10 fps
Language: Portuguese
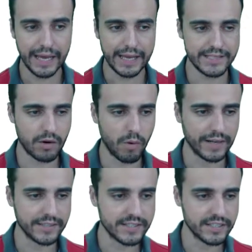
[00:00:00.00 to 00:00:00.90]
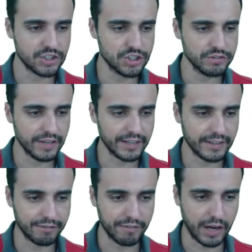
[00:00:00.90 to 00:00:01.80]
Essa quarta assertiva
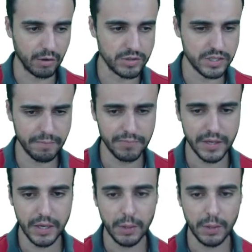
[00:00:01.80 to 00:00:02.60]
está falsa,